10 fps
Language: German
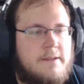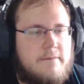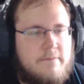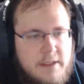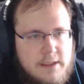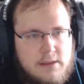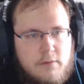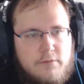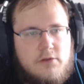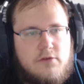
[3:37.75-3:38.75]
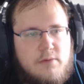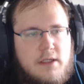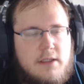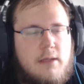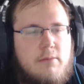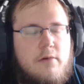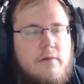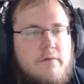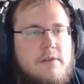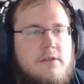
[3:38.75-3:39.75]
wie es auf YouTube gerade
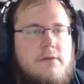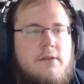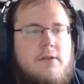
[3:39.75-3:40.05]
abläuft